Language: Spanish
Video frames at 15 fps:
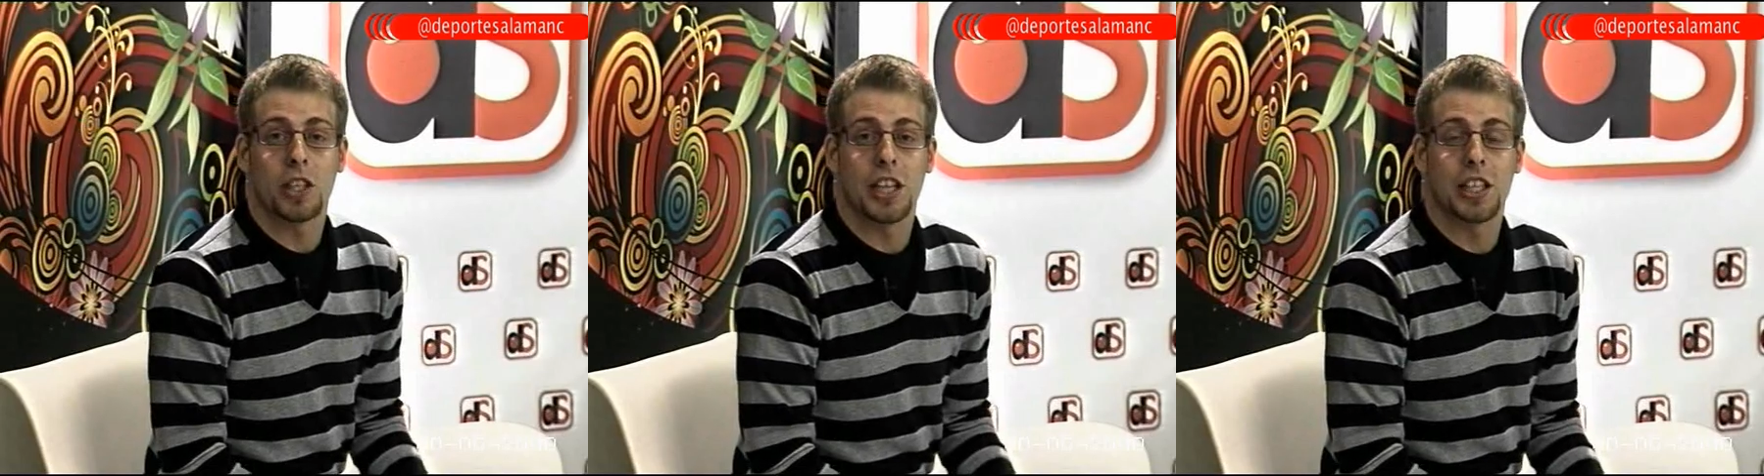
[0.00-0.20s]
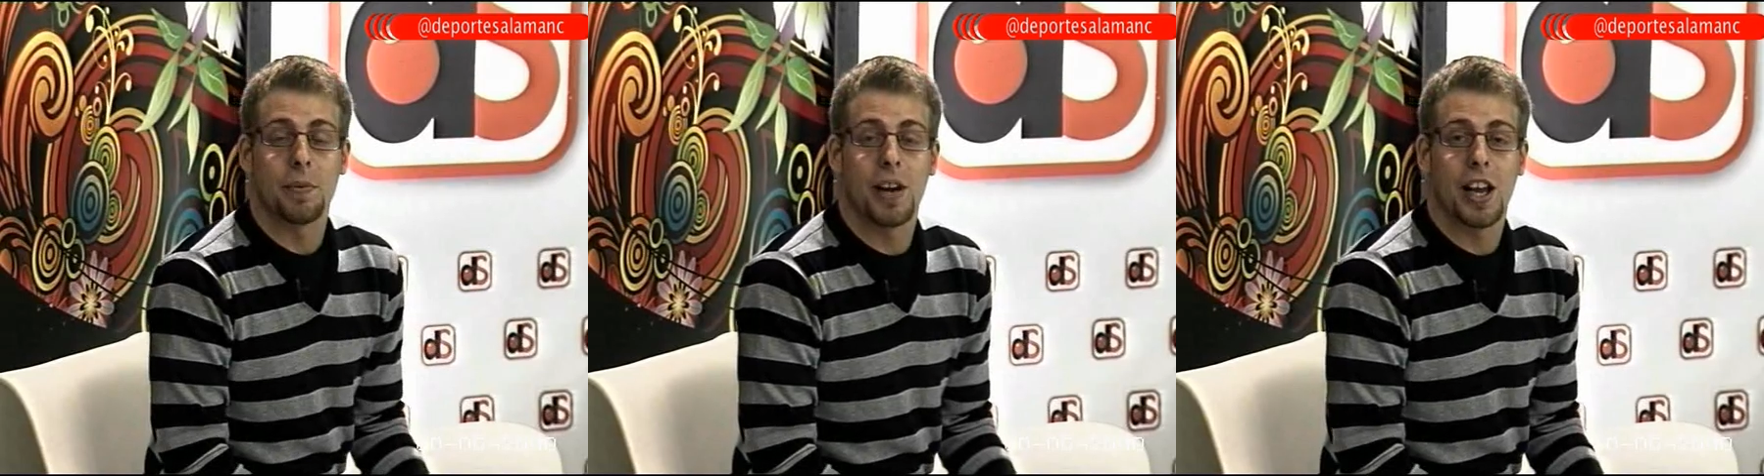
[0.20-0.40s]

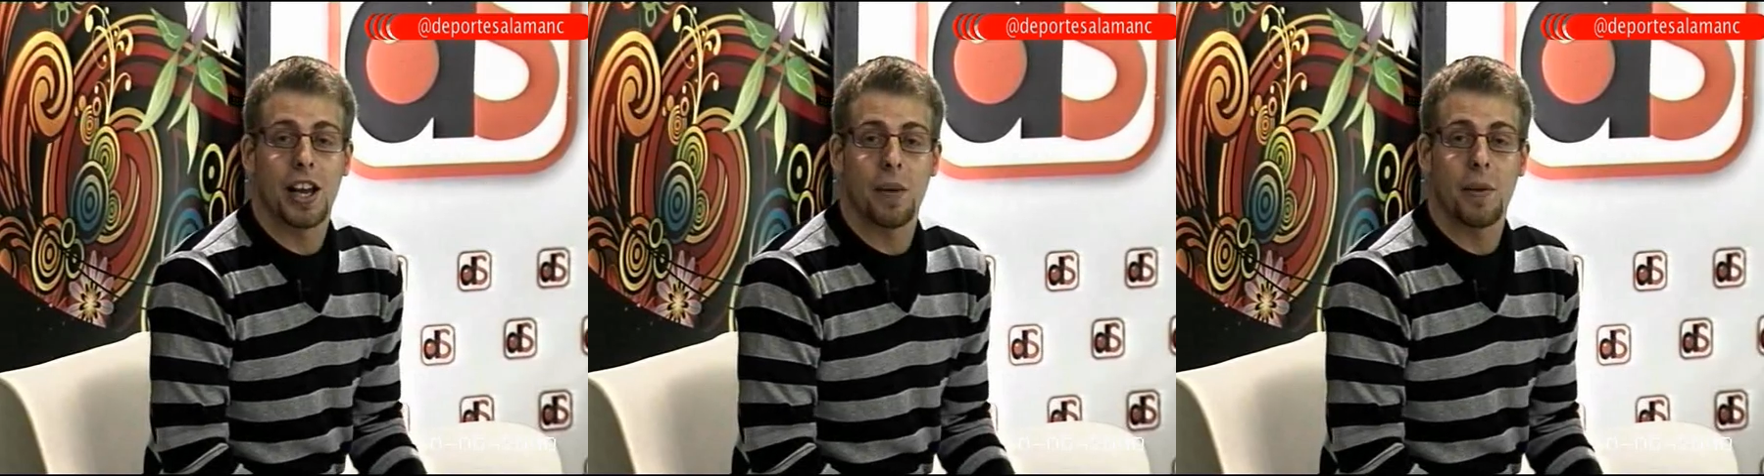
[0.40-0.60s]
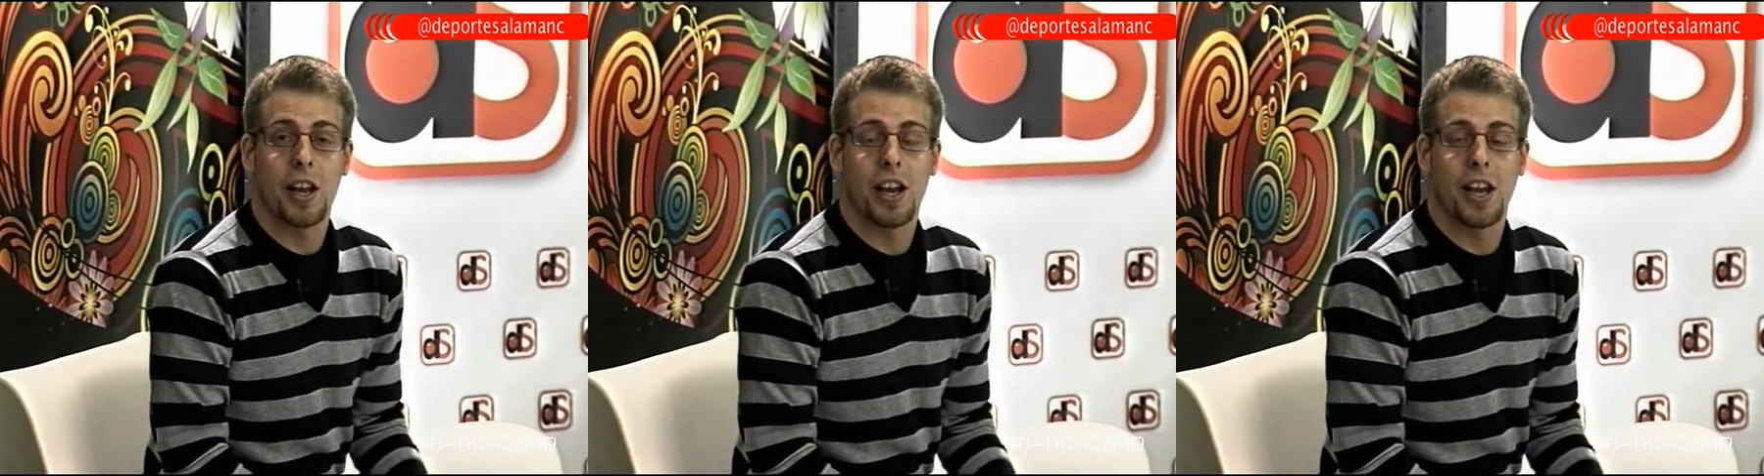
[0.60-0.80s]
la semana
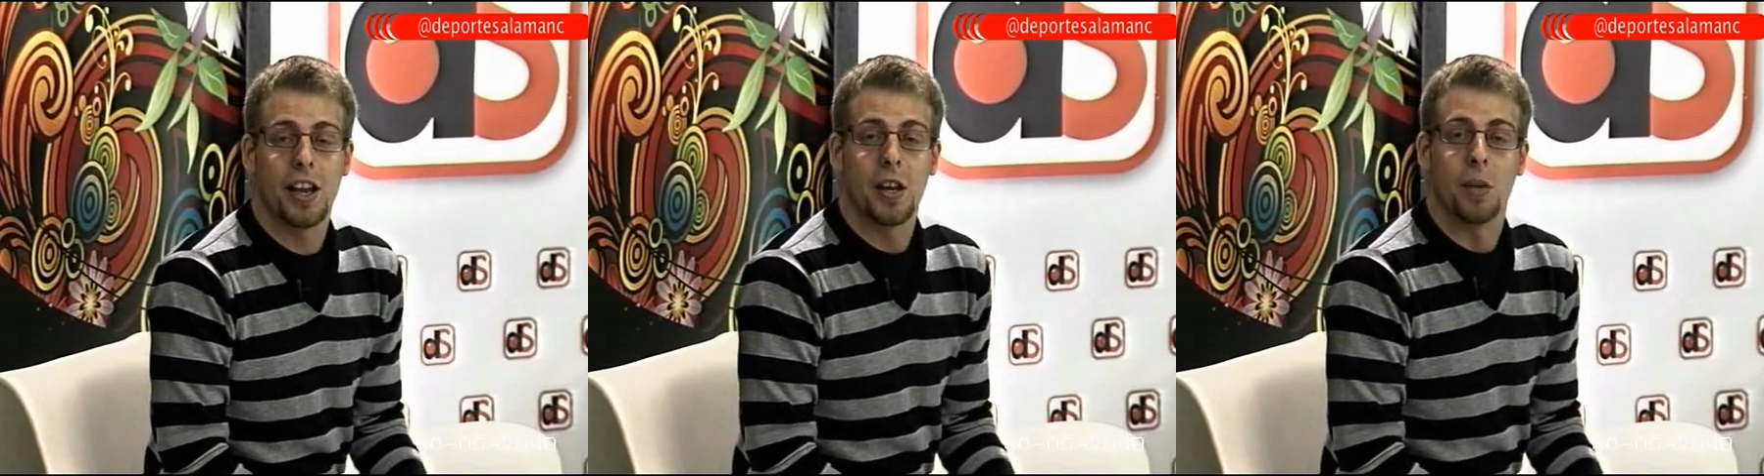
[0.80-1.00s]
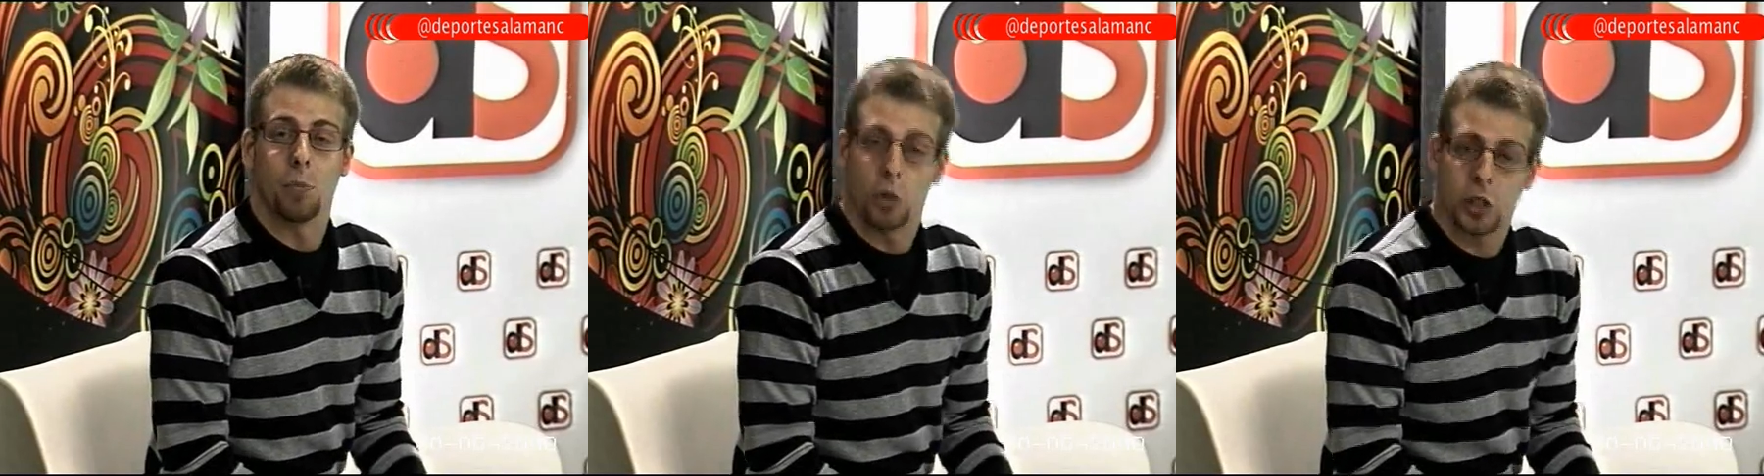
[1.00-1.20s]
que viene.
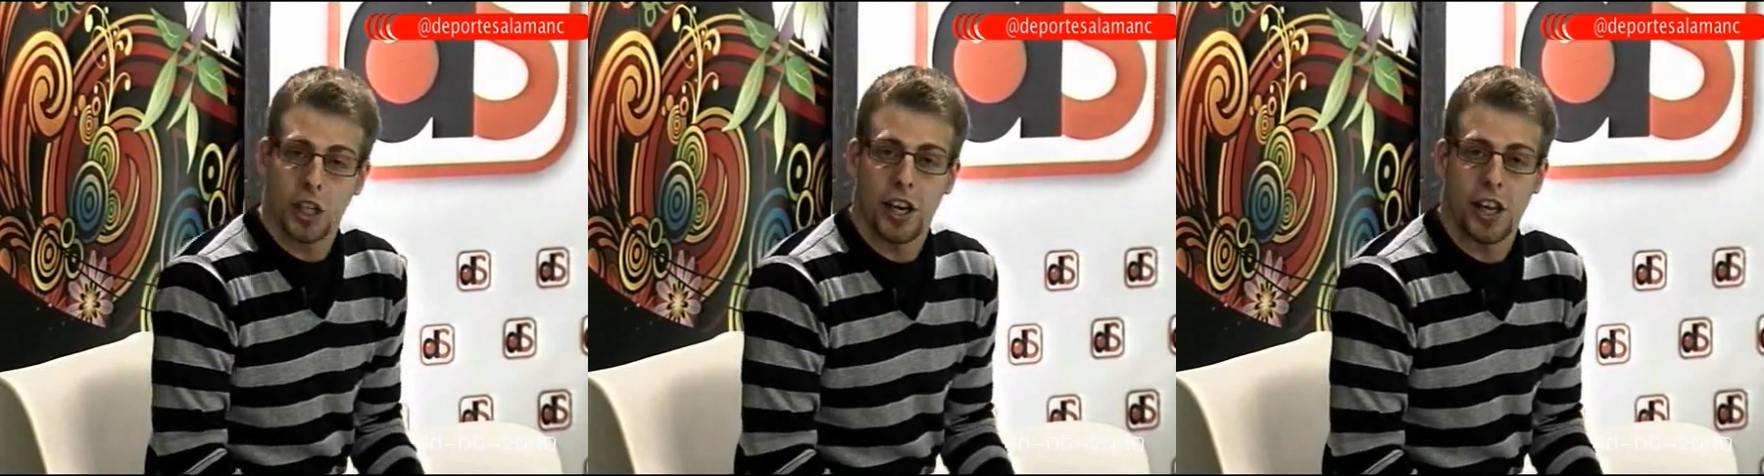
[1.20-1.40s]
Muchas